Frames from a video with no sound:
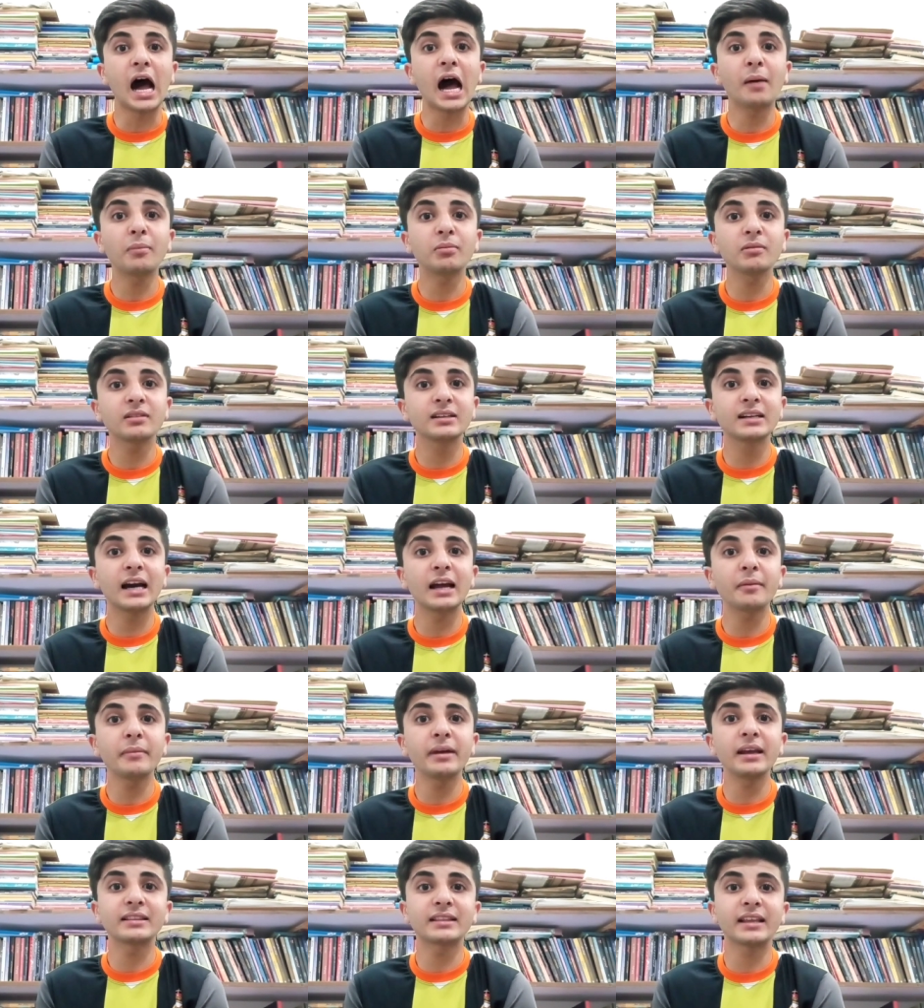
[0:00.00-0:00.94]
आप घर
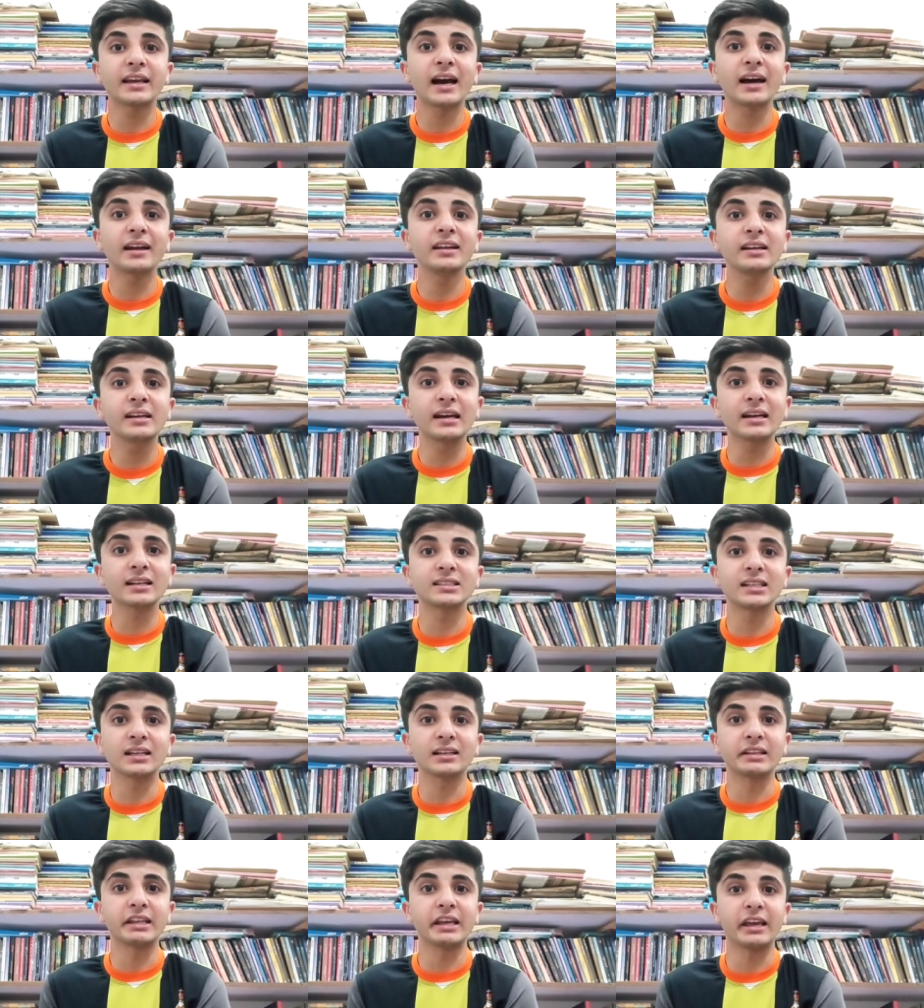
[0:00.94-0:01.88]
में तैयारी कर
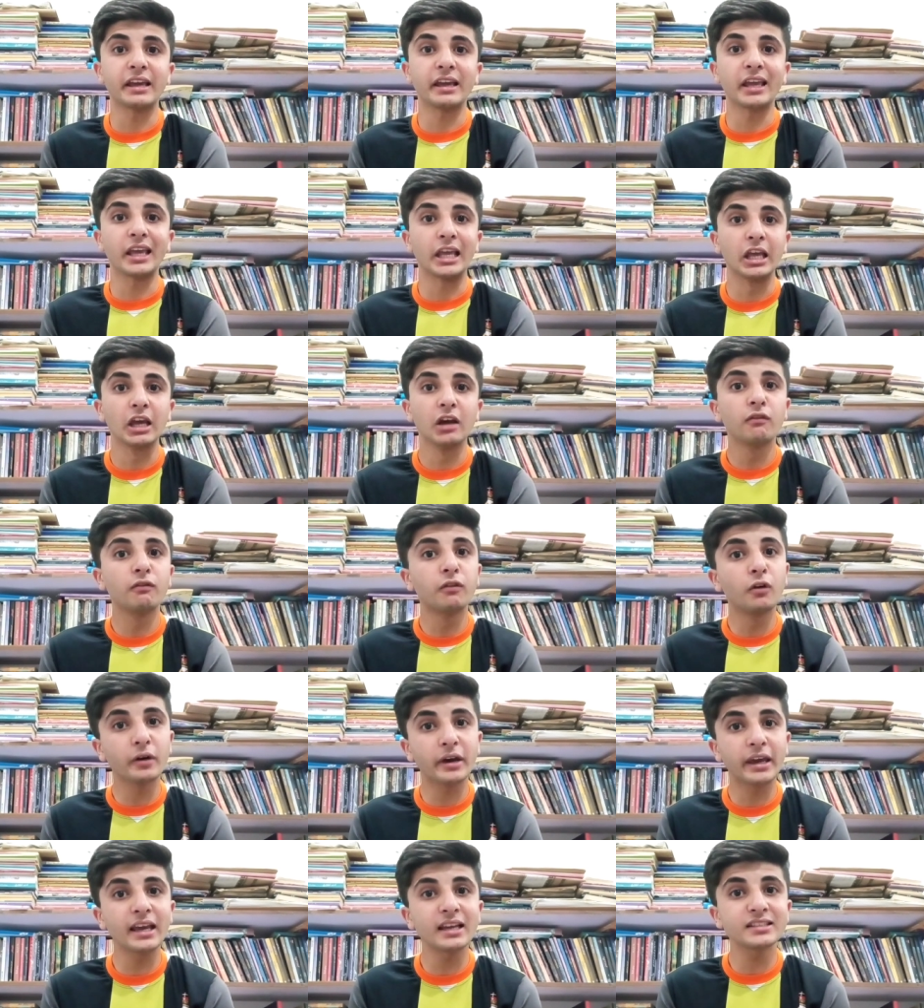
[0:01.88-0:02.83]
सकते हैं वो
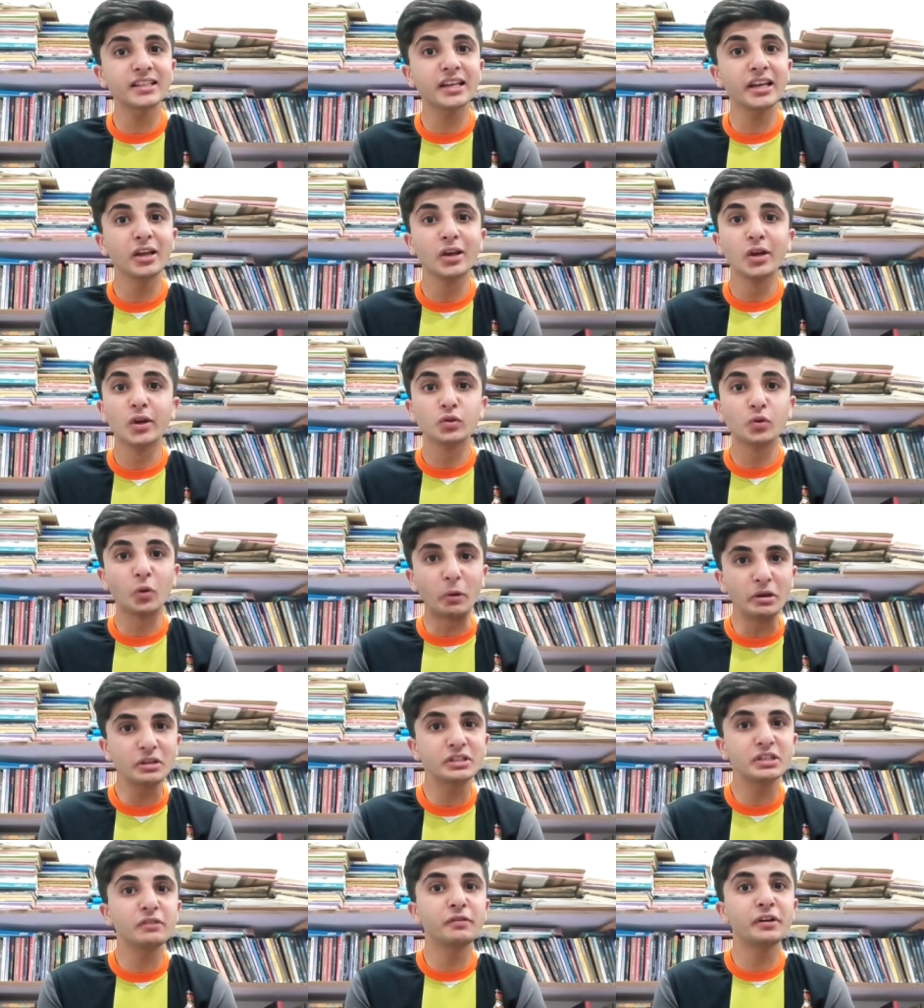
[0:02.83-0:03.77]
कैसे तो
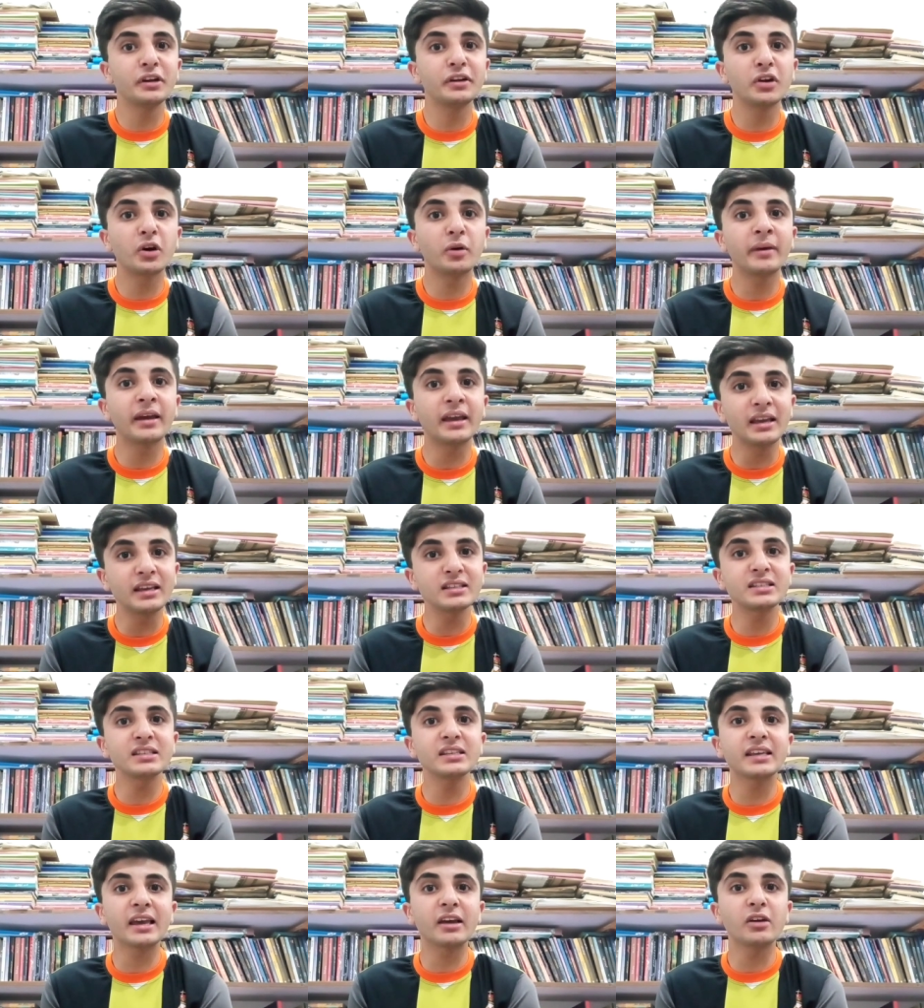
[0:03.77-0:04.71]
इसी वीडियो में
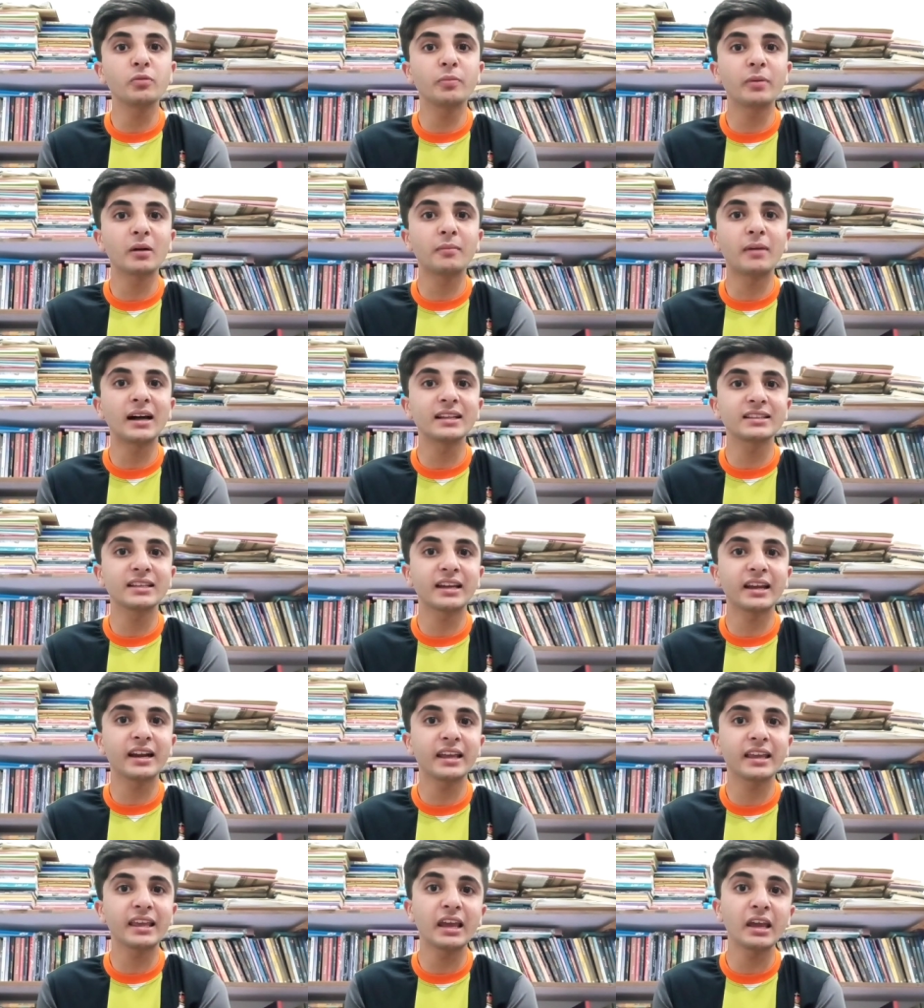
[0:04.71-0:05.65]
इसी के ऊपर बात
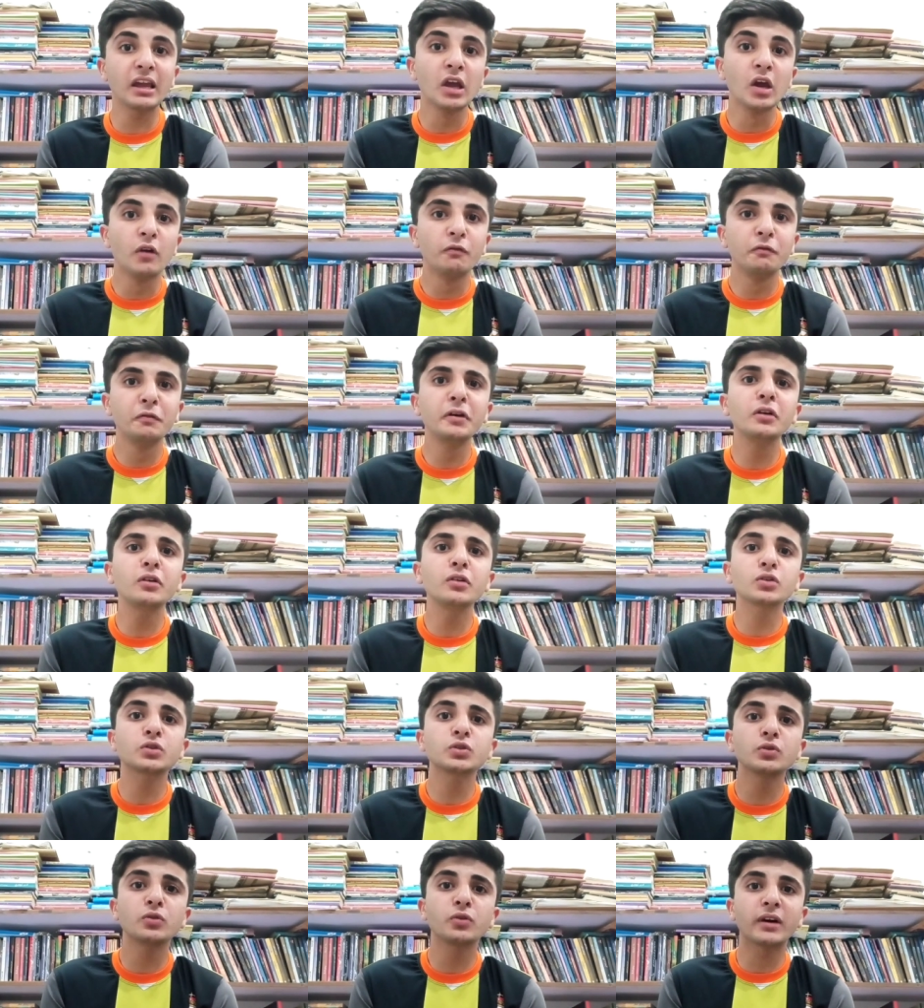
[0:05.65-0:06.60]
करेंगे वीडियो
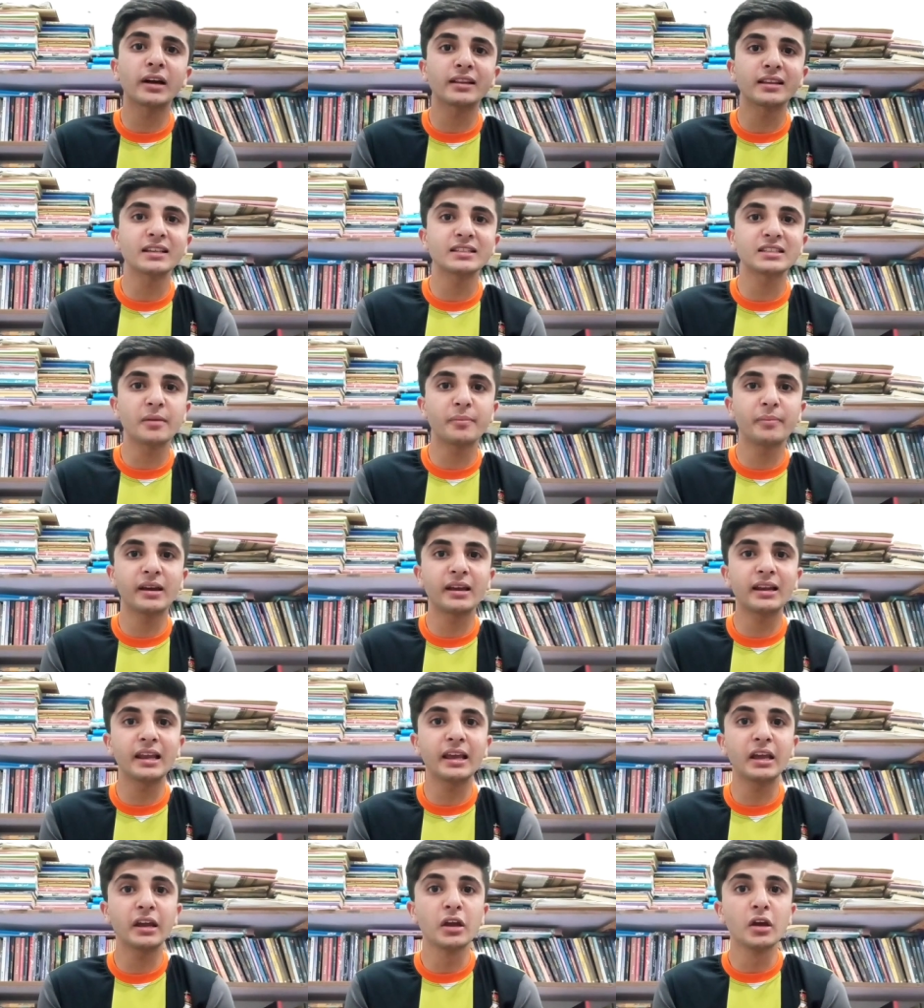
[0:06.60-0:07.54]
शुरू करने से
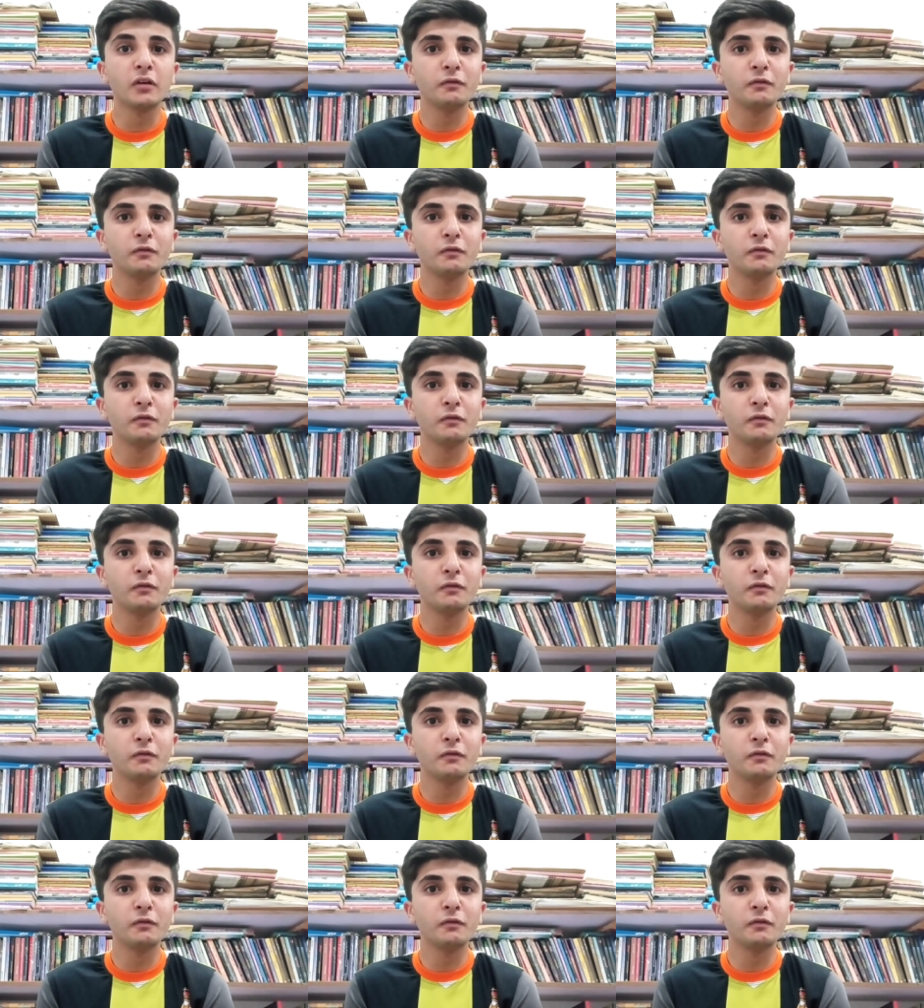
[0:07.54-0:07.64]
पहले